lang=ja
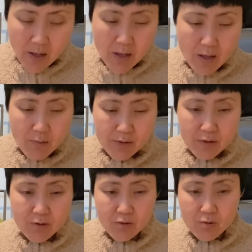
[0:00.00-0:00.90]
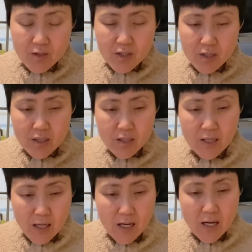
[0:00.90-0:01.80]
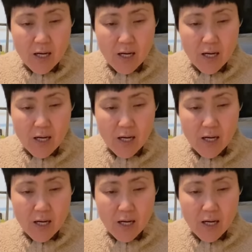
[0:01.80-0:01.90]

えー、私の妊娠が